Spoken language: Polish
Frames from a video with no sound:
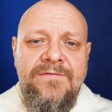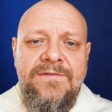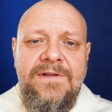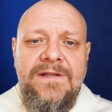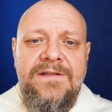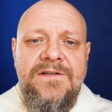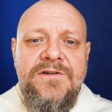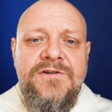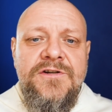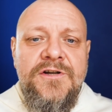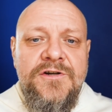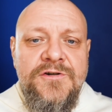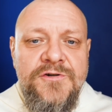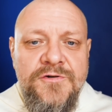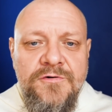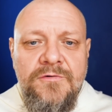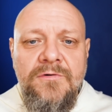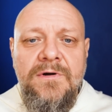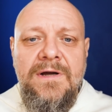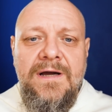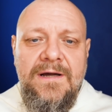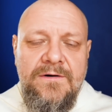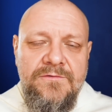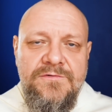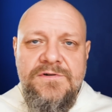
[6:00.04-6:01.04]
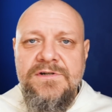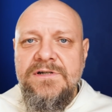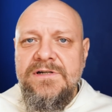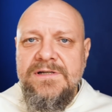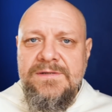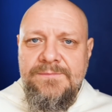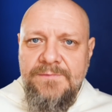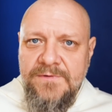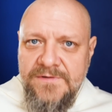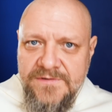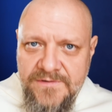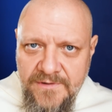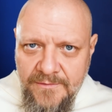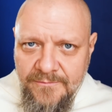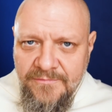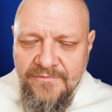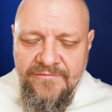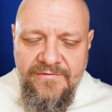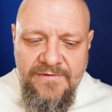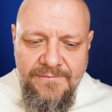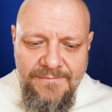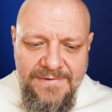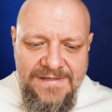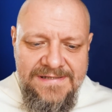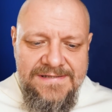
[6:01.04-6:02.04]
wtedy się szuka różnych
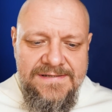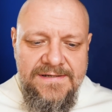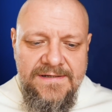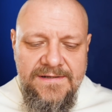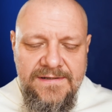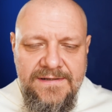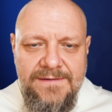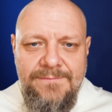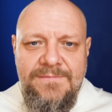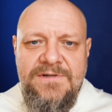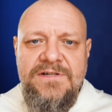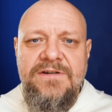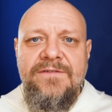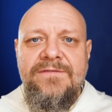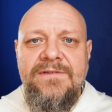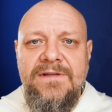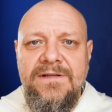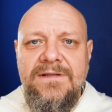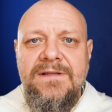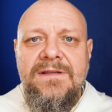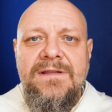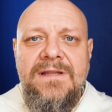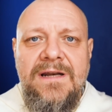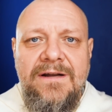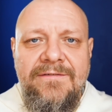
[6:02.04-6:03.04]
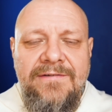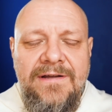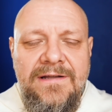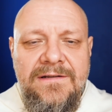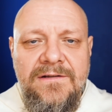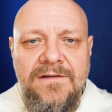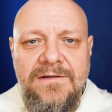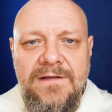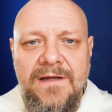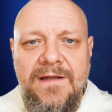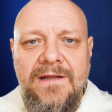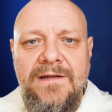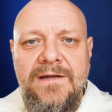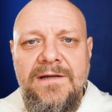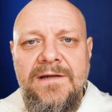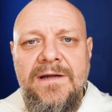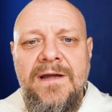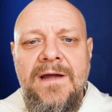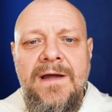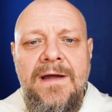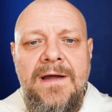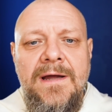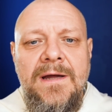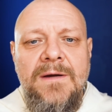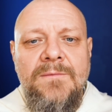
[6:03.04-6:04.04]
sposobów i między innymi się wtedy trafia do takiej
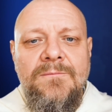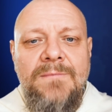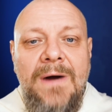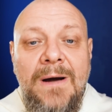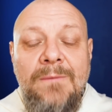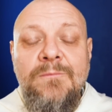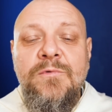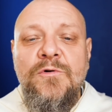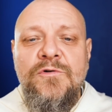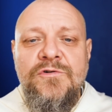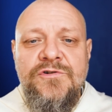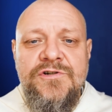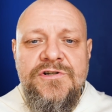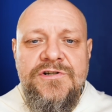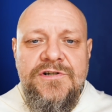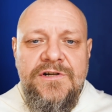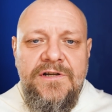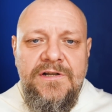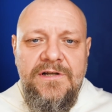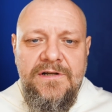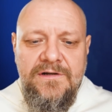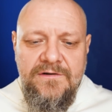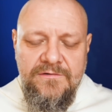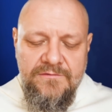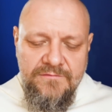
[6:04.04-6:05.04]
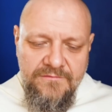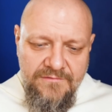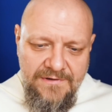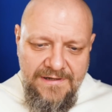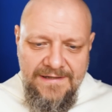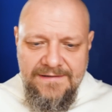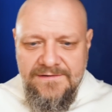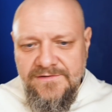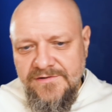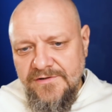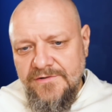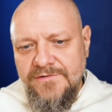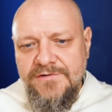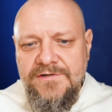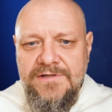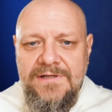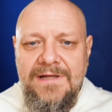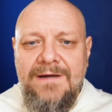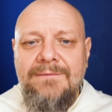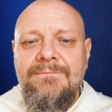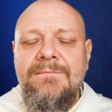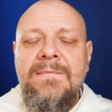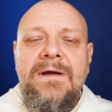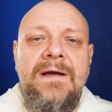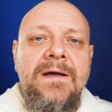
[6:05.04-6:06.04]
babuszki, która coś
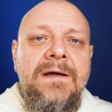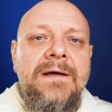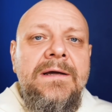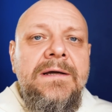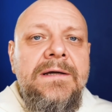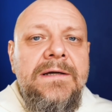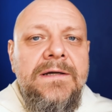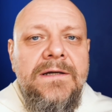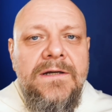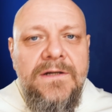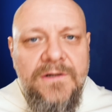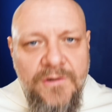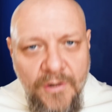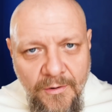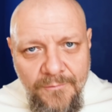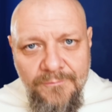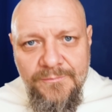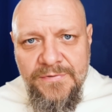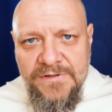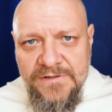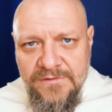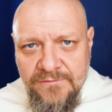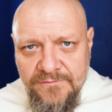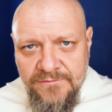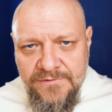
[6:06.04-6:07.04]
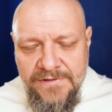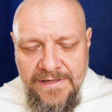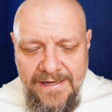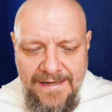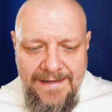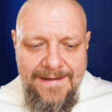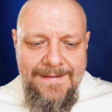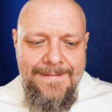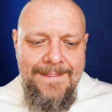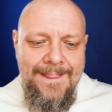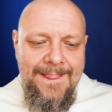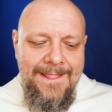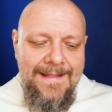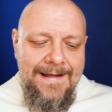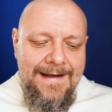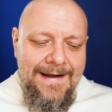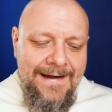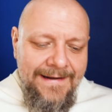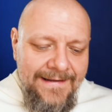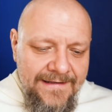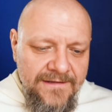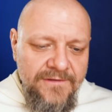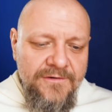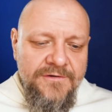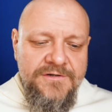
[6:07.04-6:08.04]
tam kombinuje,
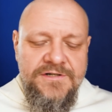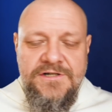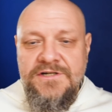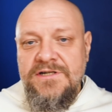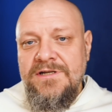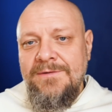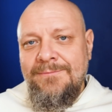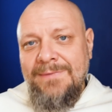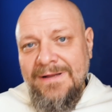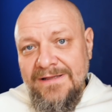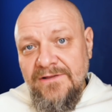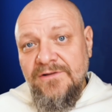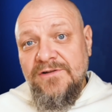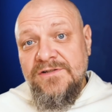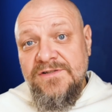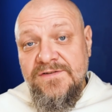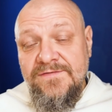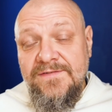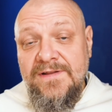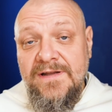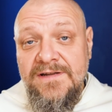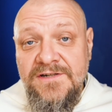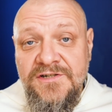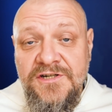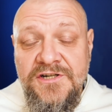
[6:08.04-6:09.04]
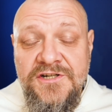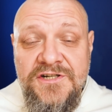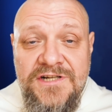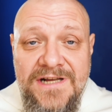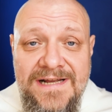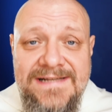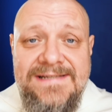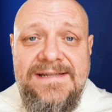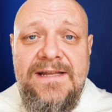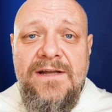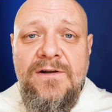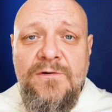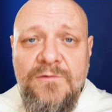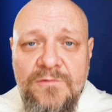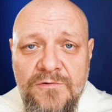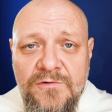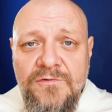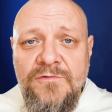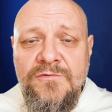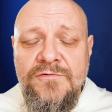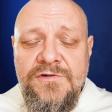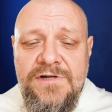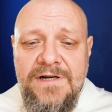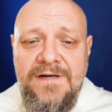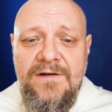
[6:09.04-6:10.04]
a jednocześnie będąc w tej chrześcijańskiej
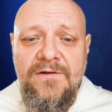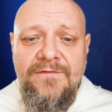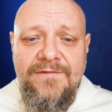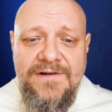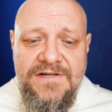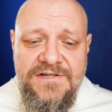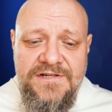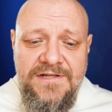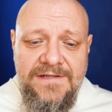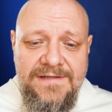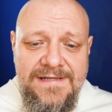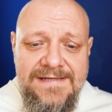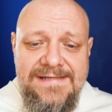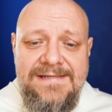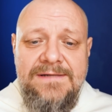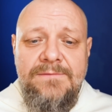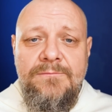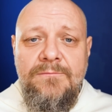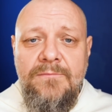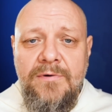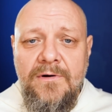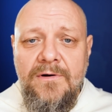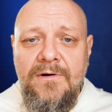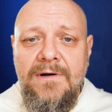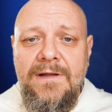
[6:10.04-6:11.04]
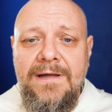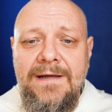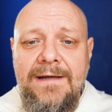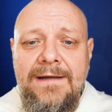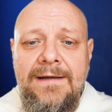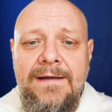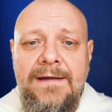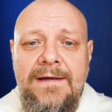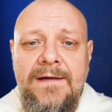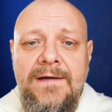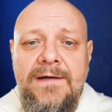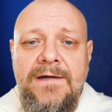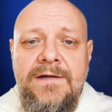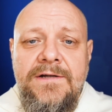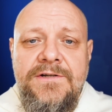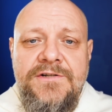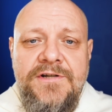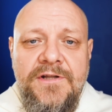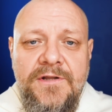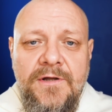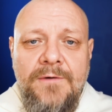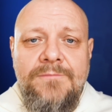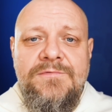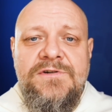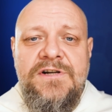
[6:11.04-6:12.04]
kulturze, no właśnie te symbole
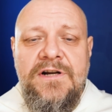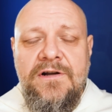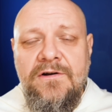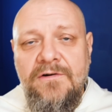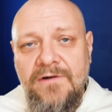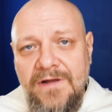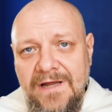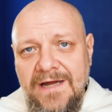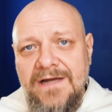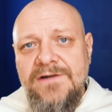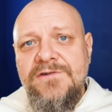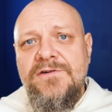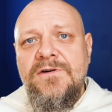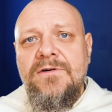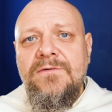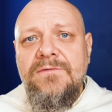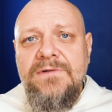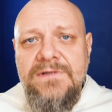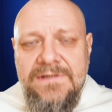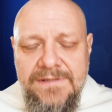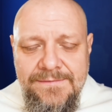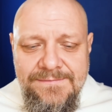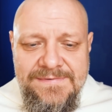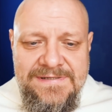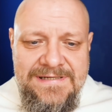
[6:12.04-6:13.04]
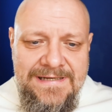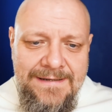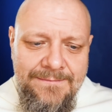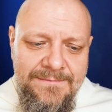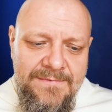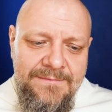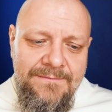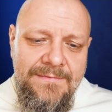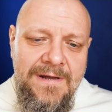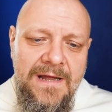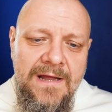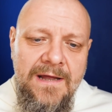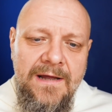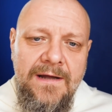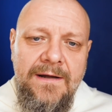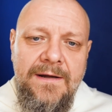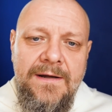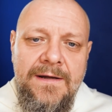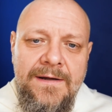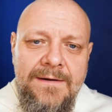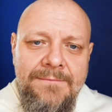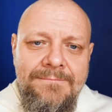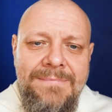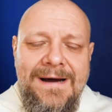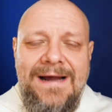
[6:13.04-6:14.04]
się dobrze kojarzą i tym samym
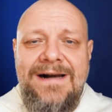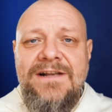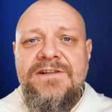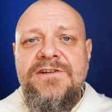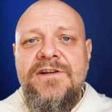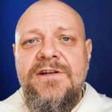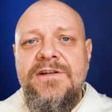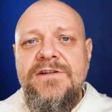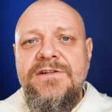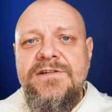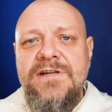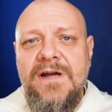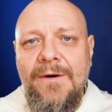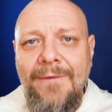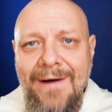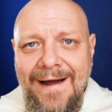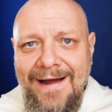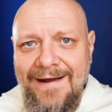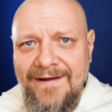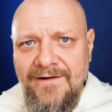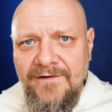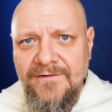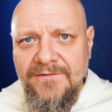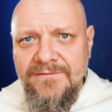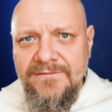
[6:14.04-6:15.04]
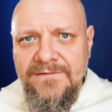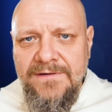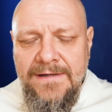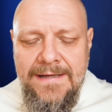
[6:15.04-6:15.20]
e, bardziej działają.